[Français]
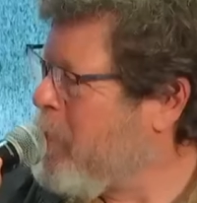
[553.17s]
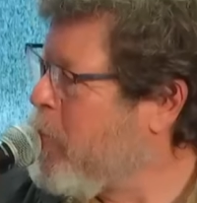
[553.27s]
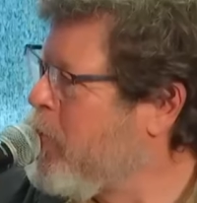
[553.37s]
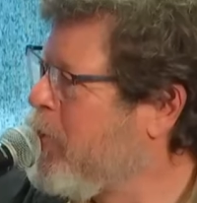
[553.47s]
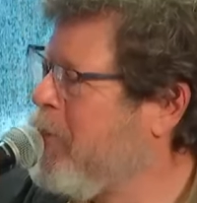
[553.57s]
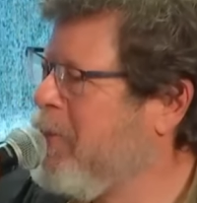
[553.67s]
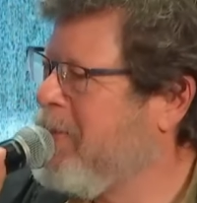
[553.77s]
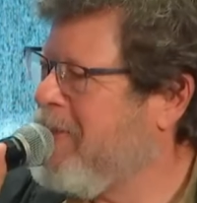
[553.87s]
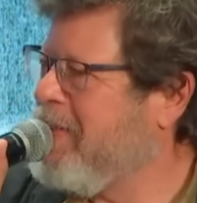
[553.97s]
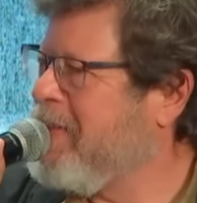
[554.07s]
a, beaucoup de...
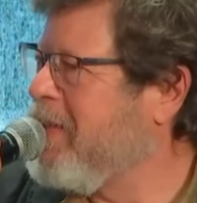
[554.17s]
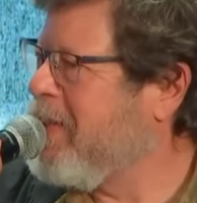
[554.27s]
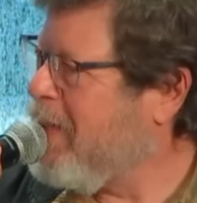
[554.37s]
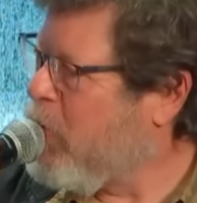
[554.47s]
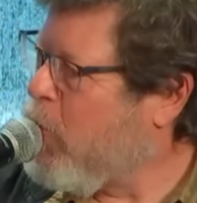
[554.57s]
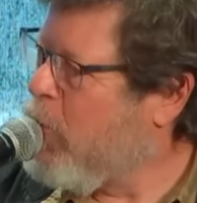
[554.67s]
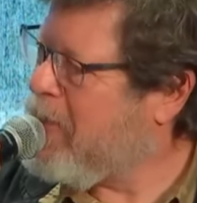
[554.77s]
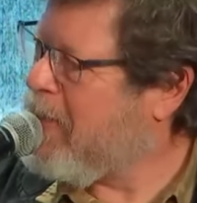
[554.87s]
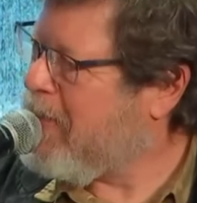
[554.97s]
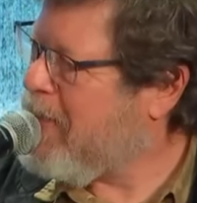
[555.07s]
C'est très drôle,
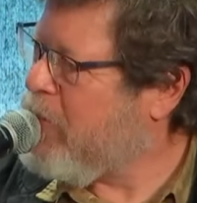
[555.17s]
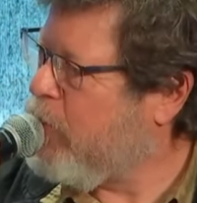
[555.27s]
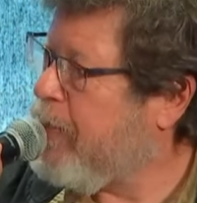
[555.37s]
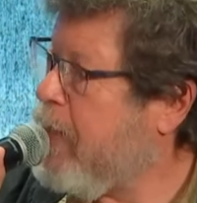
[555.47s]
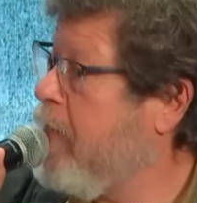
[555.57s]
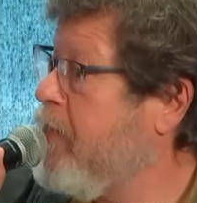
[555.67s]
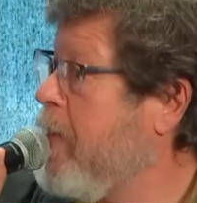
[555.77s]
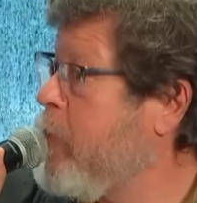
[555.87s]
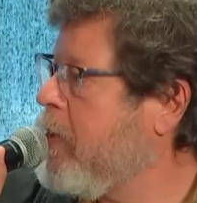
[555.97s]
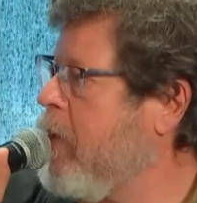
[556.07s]
c'est très enlevé.
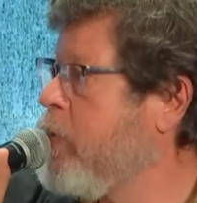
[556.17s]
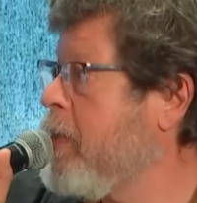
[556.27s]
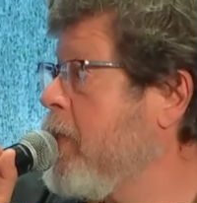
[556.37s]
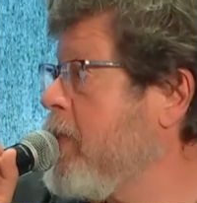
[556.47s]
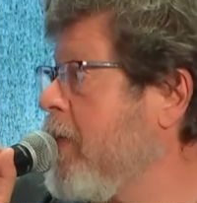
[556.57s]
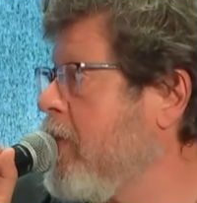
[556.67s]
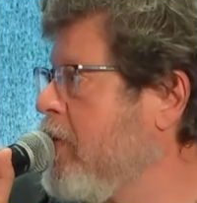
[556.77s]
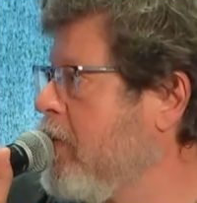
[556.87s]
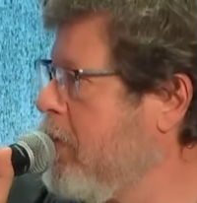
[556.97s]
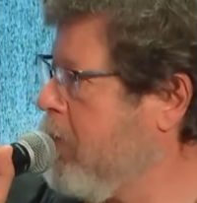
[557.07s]
évidemment, il y a aussi des scènes
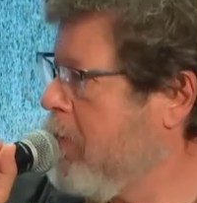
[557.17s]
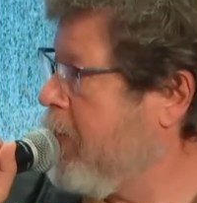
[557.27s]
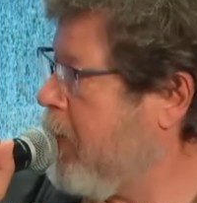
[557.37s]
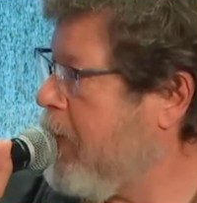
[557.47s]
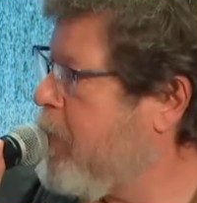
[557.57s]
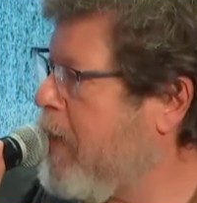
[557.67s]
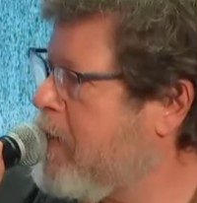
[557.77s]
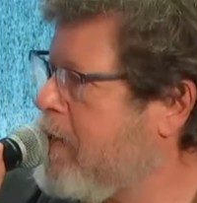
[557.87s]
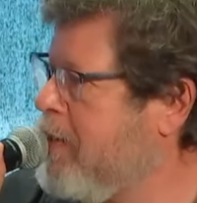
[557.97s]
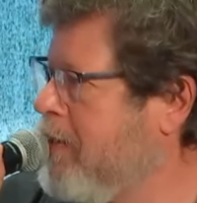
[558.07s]
euh, terribles,
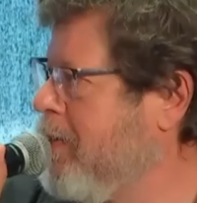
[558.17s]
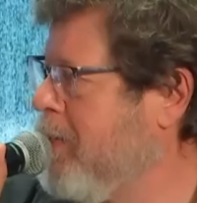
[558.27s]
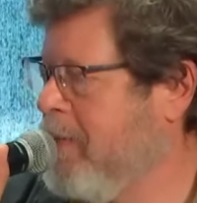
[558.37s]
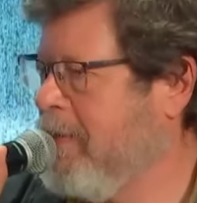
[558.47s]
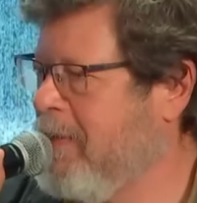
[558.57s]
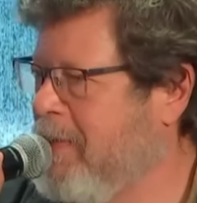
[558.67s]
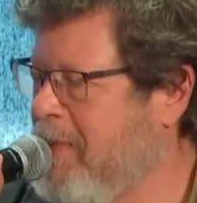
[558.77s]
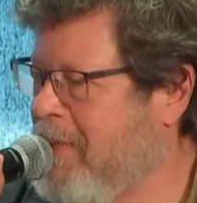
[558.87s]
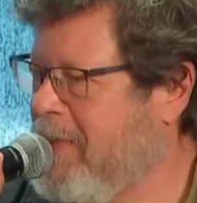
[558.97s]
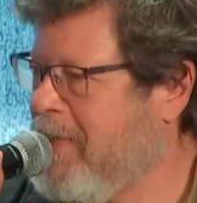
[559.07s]
hein. euh,
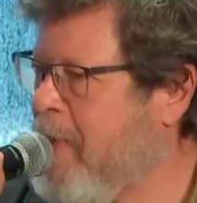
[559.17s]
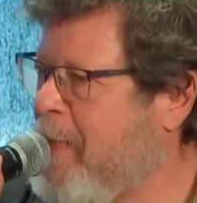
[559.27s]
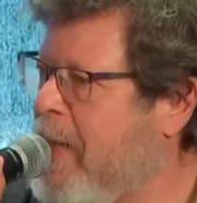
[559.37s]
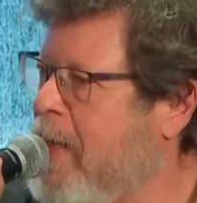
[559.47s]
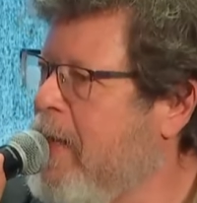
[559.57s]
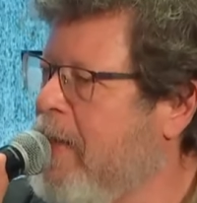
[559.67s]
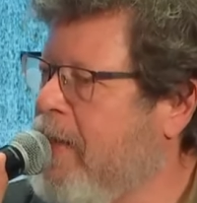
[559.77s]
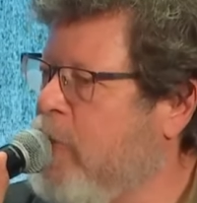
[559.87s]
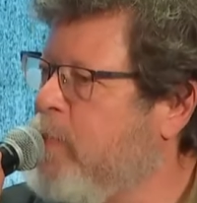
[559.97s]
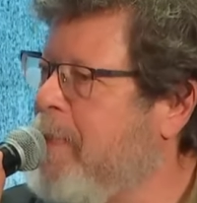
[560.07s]
c'est ça, mais il
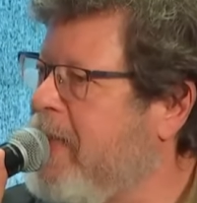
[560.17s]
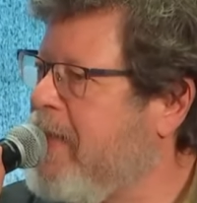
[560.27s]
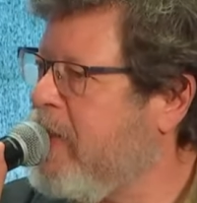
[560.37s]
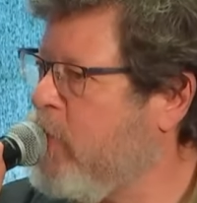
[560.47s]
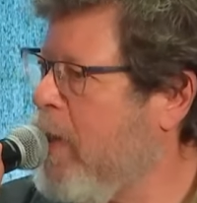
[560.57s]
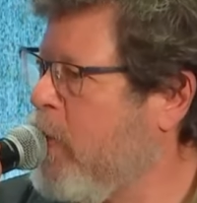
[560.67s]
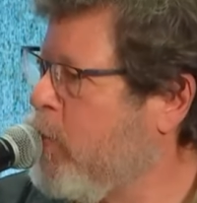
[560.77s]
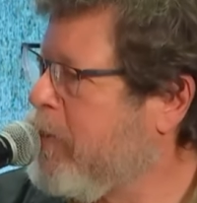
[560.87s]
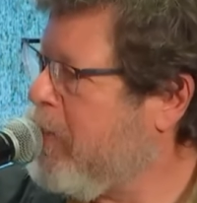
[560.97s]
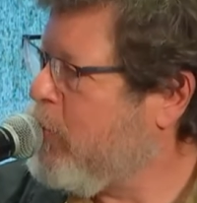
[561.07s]
y a une manière de
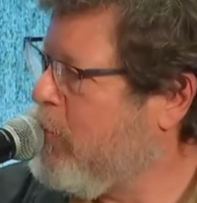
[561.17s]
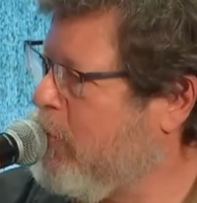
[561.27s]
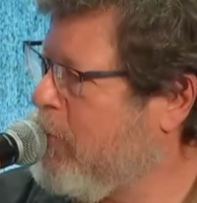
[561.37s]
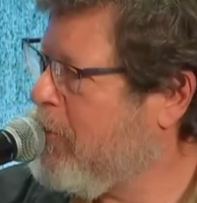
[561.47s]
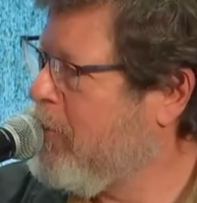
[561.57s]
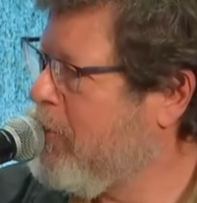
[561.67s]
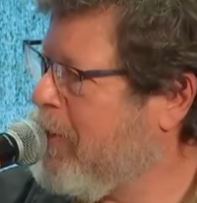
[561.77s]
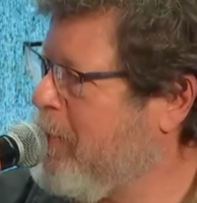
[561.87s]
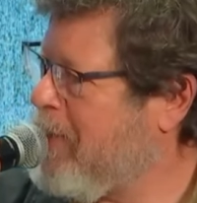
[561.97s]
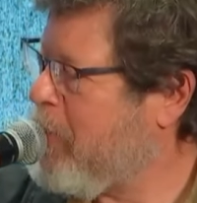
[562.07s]
raconter toujours euh,
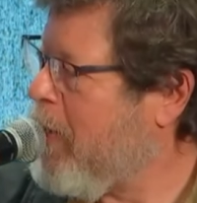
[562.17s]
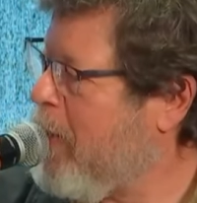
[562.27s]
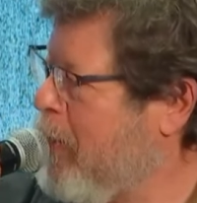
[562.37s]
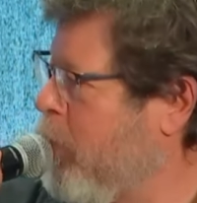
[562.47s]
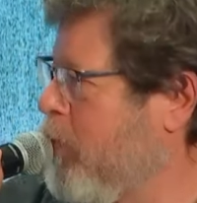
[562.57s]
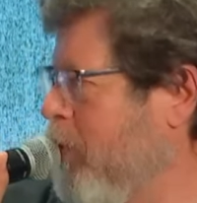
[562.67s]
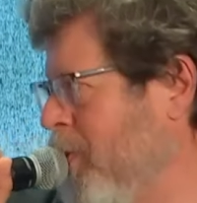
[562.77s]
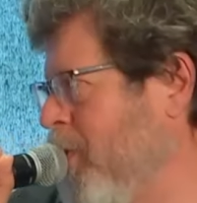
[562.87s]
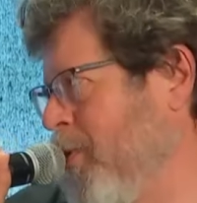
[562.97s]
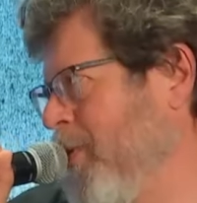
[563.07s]
chez Bessora, et on
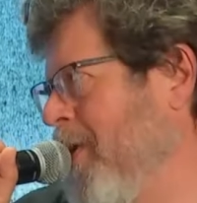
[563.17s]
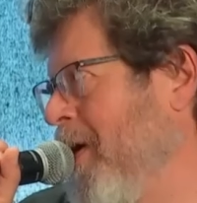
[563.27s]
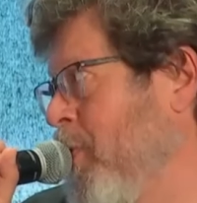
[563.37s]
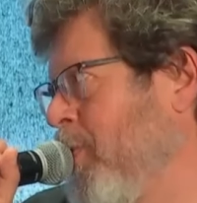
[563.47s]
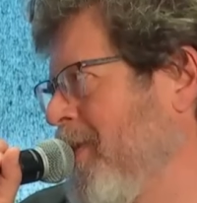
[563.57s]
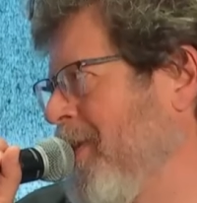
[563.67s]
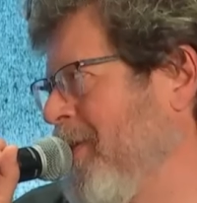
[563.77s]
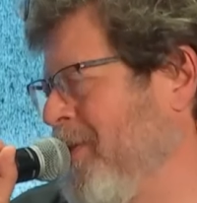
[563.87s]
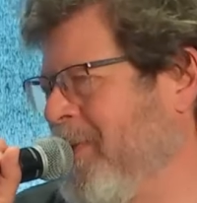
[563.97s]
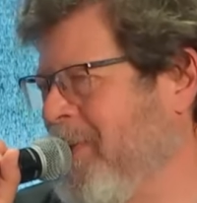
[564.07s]
t'entend
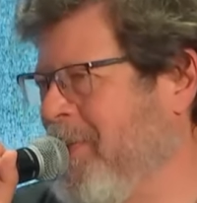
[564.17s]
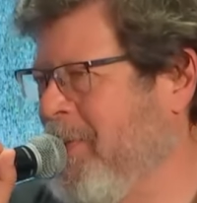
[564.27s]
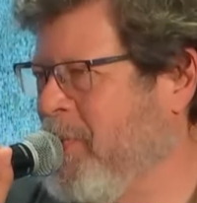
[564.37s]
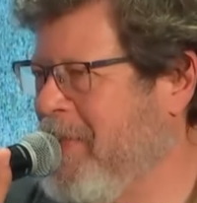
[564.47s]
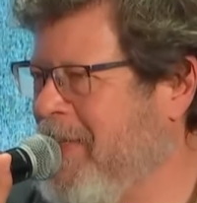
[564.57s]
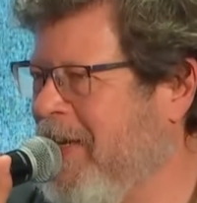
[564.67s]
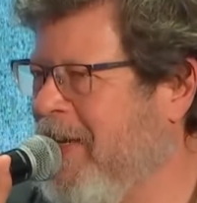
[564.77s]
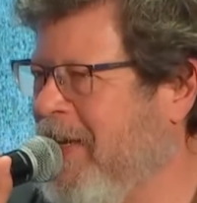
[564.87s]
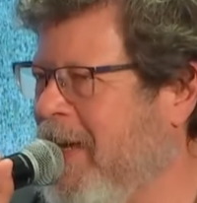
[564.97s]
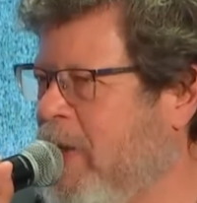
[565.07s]
raconter aussi à,